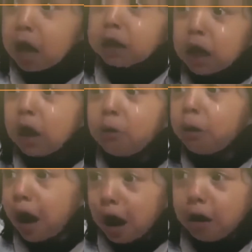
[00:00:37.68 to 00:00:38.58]
الصغيرة
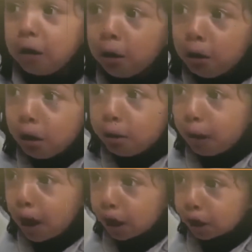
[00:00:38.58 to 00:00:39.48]
الحالمة
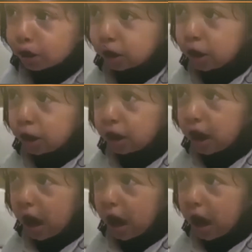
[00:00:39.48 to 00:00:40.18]
كما لم تبكي من